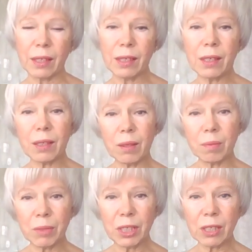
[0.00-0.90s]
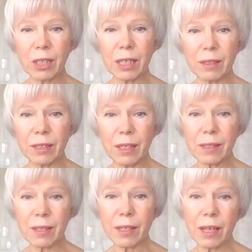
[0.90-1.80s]
И мне,
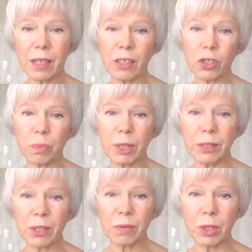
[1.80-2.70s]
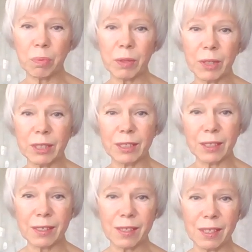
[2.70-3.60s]
если я раньше планировала проводить
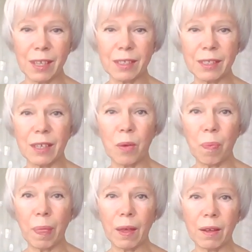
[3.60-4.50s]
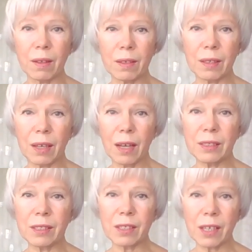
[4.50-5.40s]
эти занятия а,
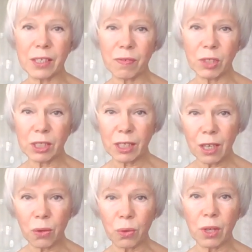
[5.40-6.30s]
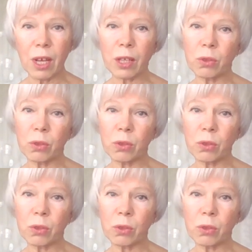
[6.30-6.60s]
один раз в неделю,